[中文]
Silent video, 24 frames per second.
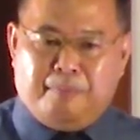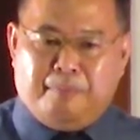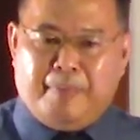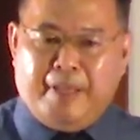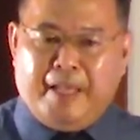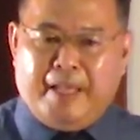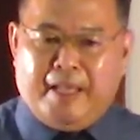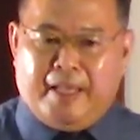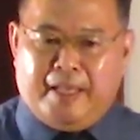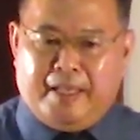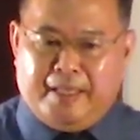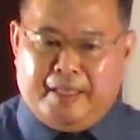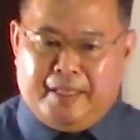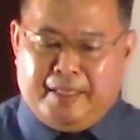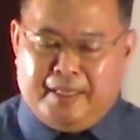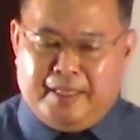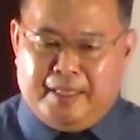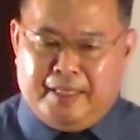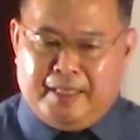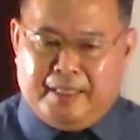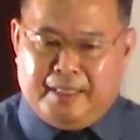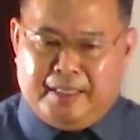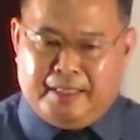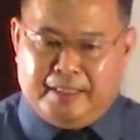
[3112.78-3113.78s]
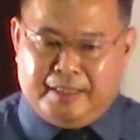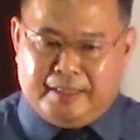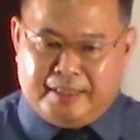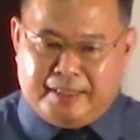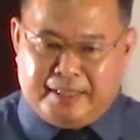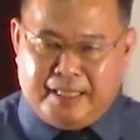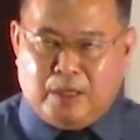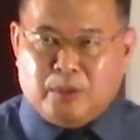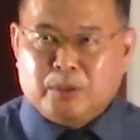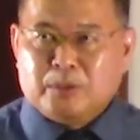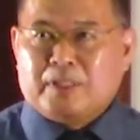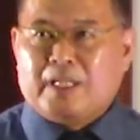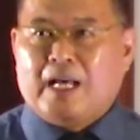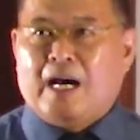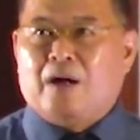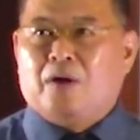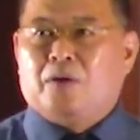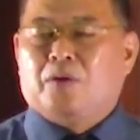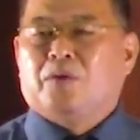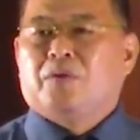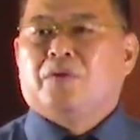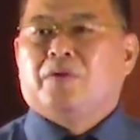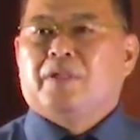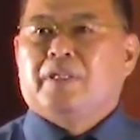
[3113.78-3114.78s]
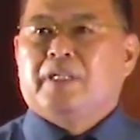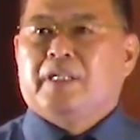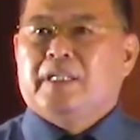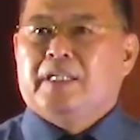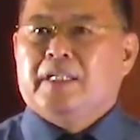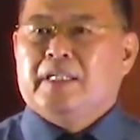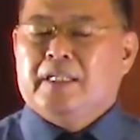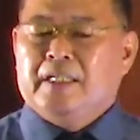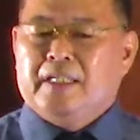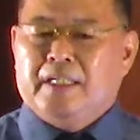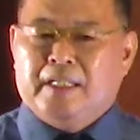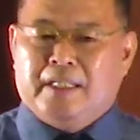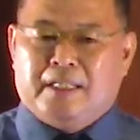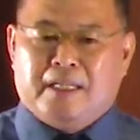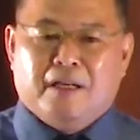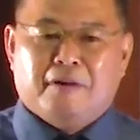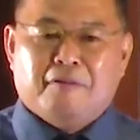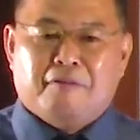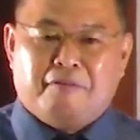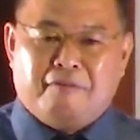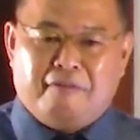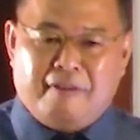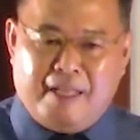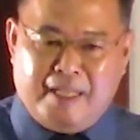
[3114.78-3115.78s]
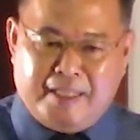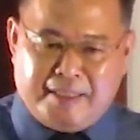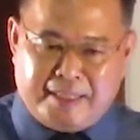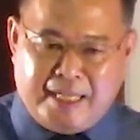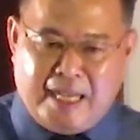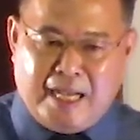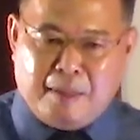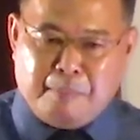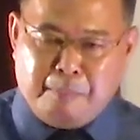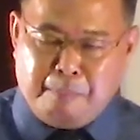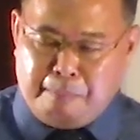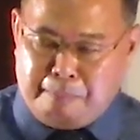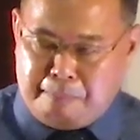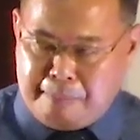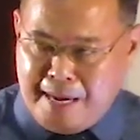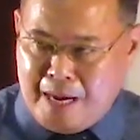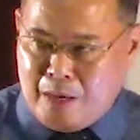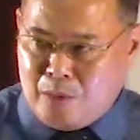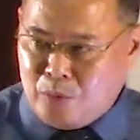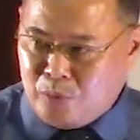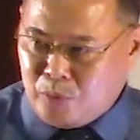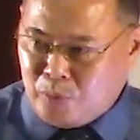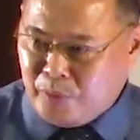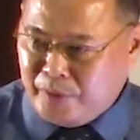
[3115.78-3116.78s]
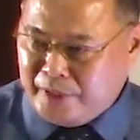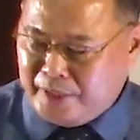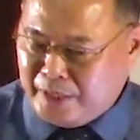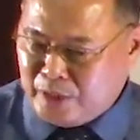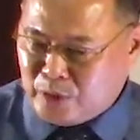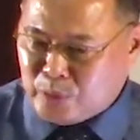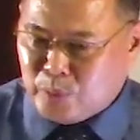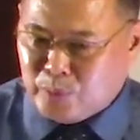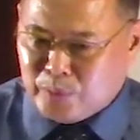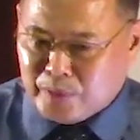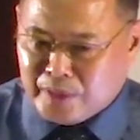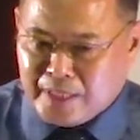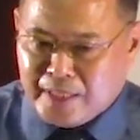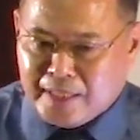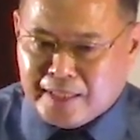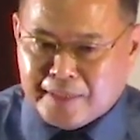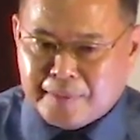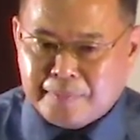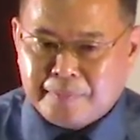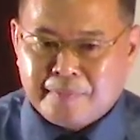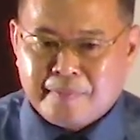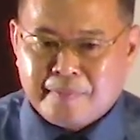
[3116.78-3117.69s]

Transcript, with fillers: 被教导一个非常宝贵的功课，